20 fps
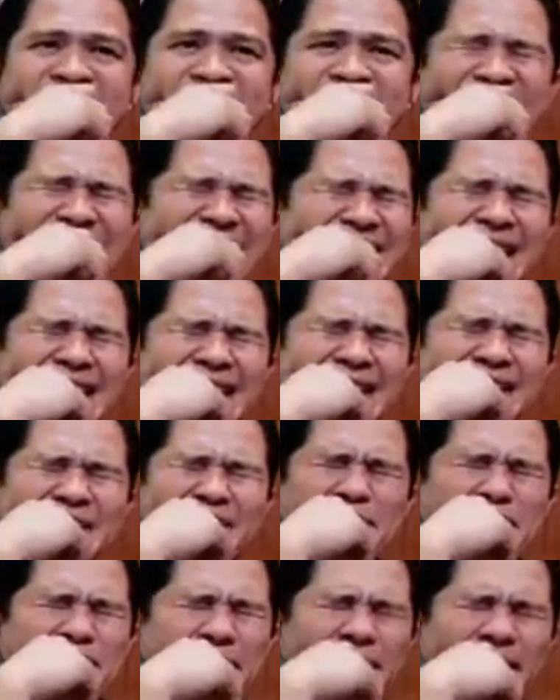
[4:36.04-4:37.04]
Ang ganda ng
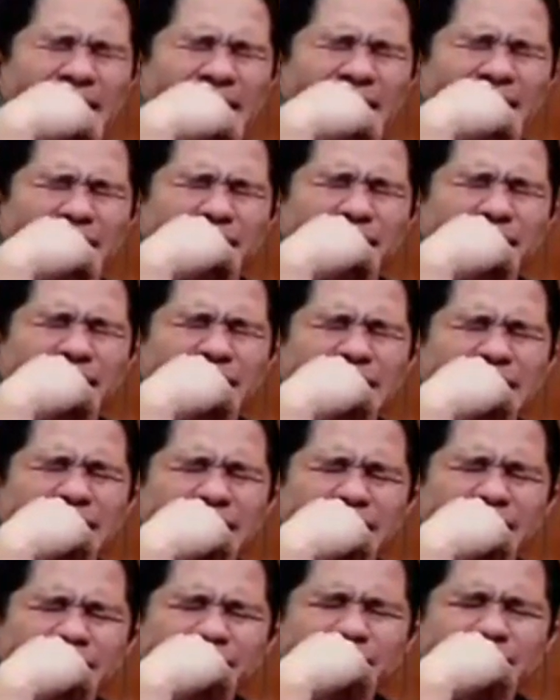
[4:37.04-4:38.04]
simbahan, very
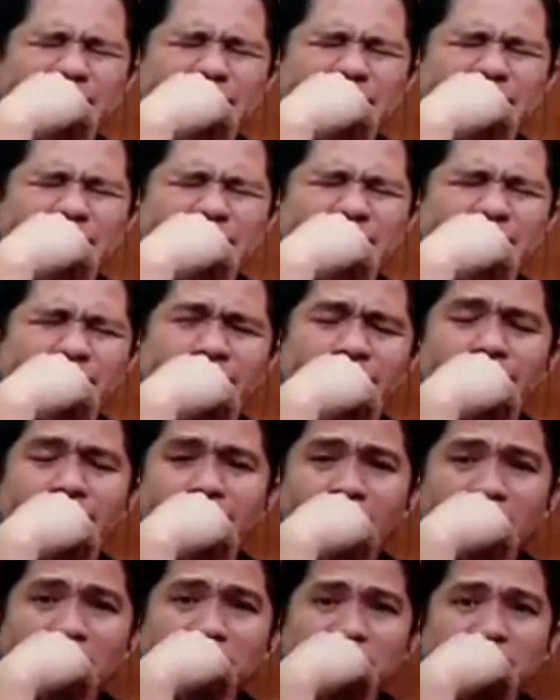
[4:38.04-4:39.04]
deft sa
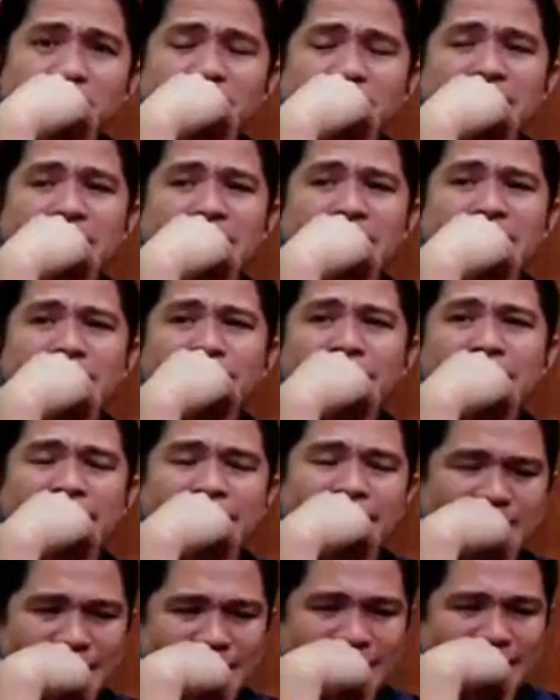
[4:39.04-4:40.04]
theology mga
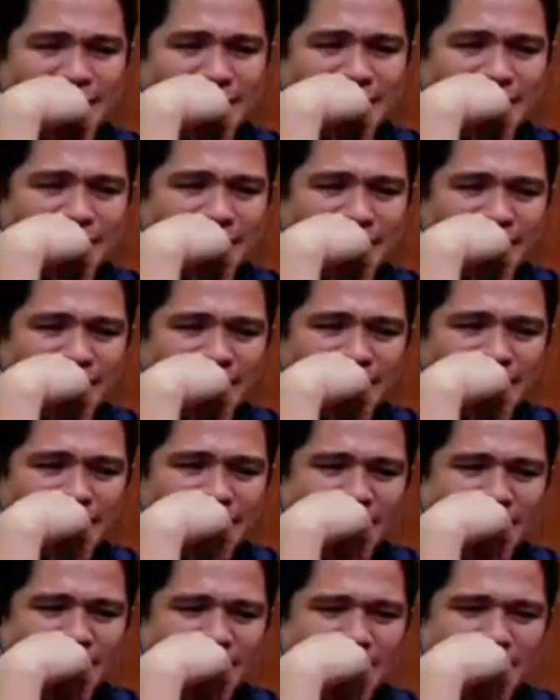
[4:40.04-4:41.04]
kapatid
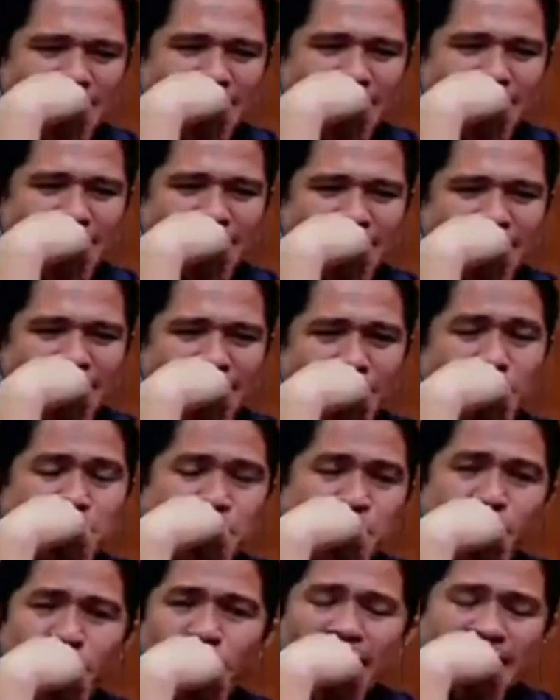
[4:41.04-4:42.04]
uh, ako
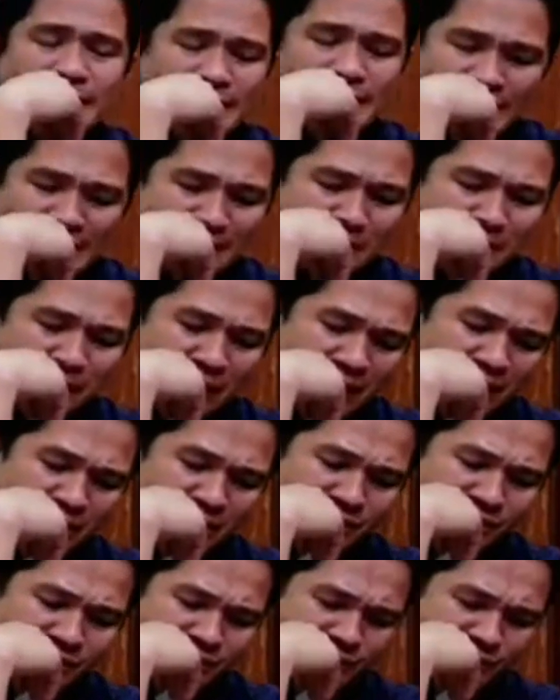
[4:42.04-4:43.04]
po ay
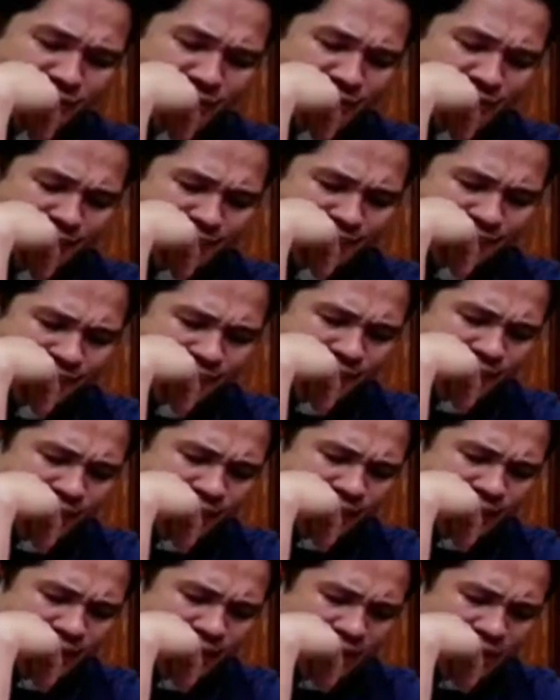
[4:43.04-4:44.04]
na-amaze. No?
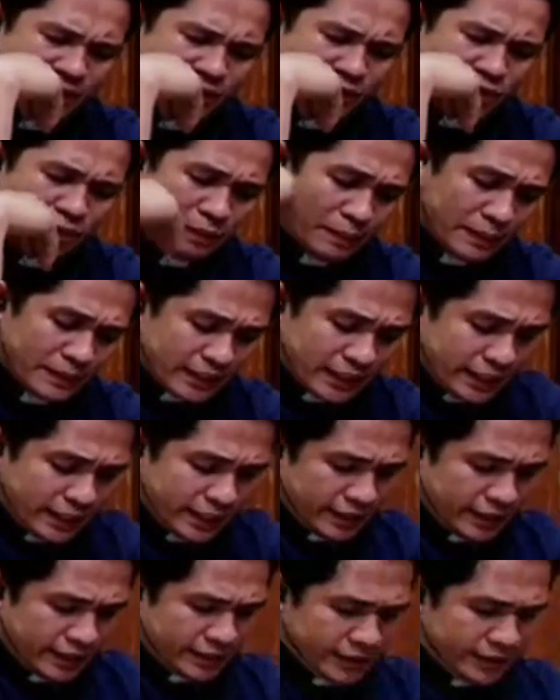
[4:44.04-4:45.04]
So,
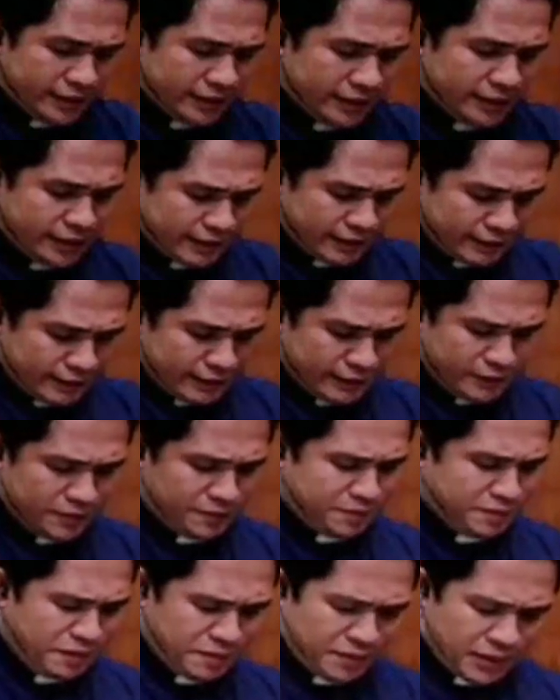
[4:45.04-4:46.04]
basahin natin dahil
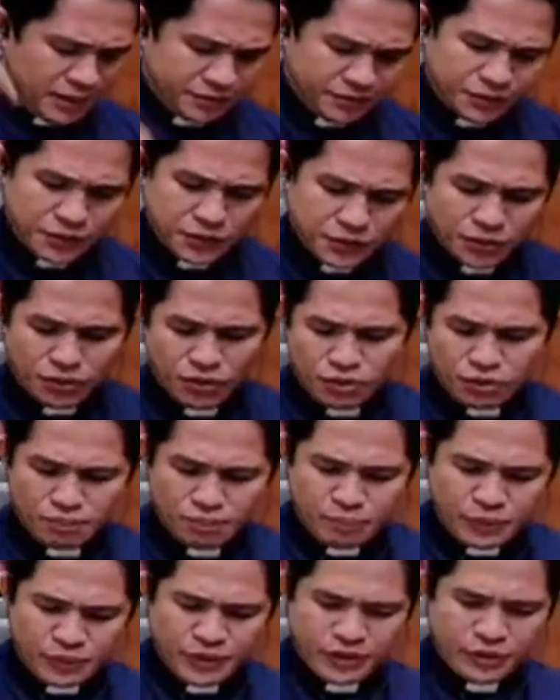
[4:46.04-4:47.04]
may mga footnote
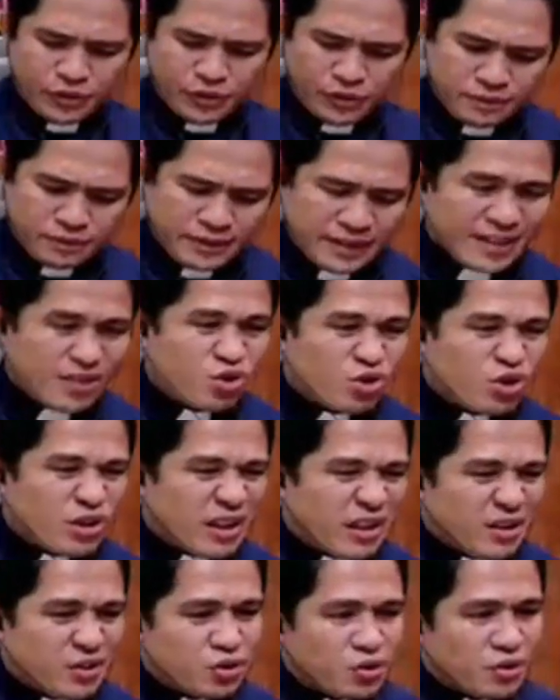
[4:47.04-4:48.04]
po ito, mga
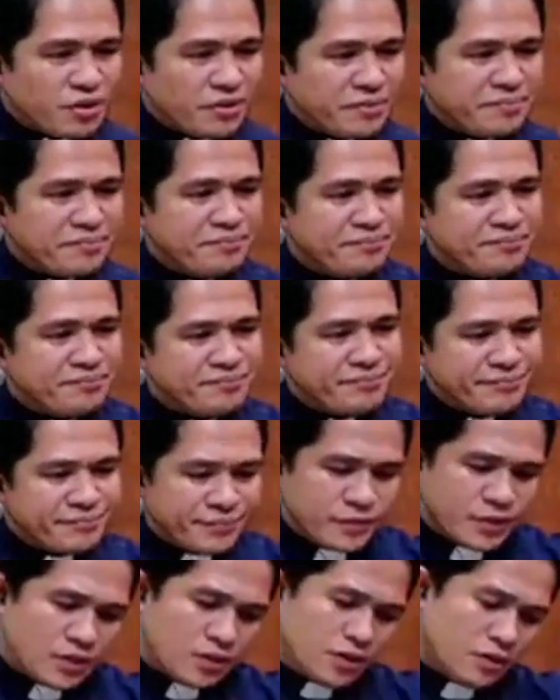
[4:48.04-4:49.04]
quotation
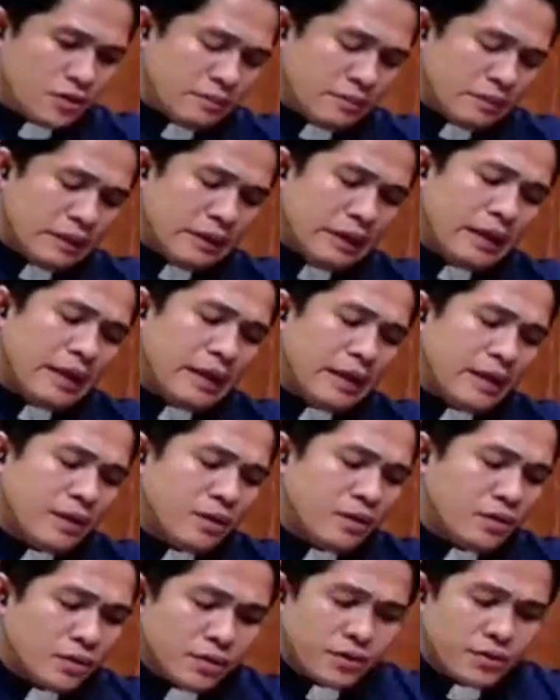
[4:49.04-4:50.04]
sa
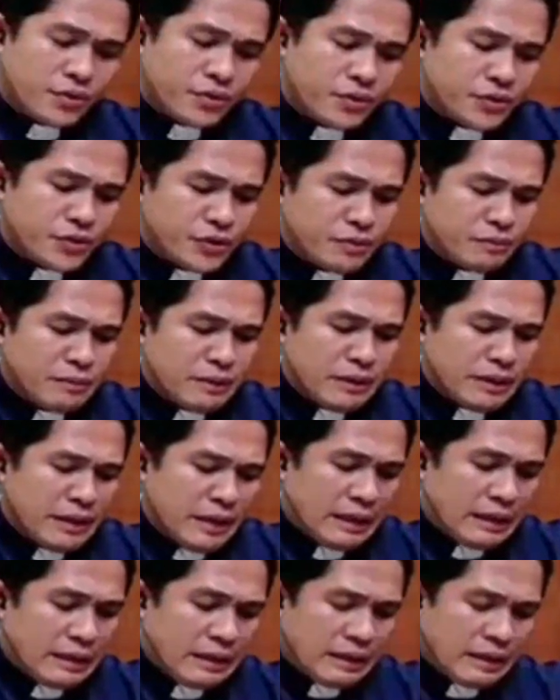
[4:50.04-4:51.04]
mga authors ng mga
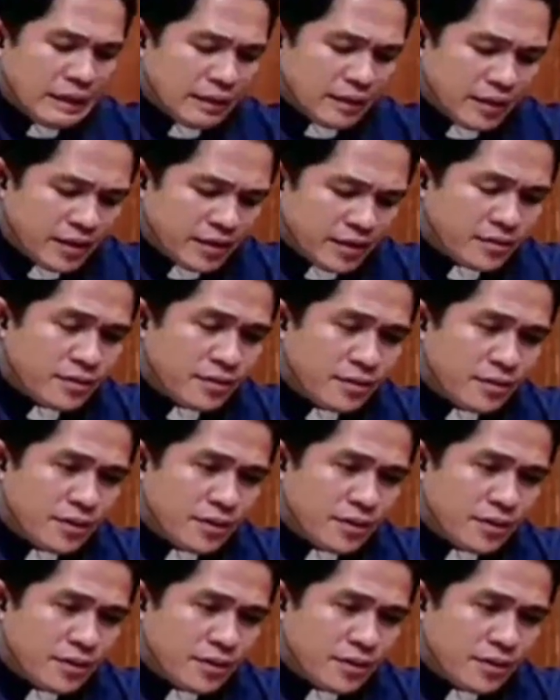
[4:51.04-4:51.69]
aklat at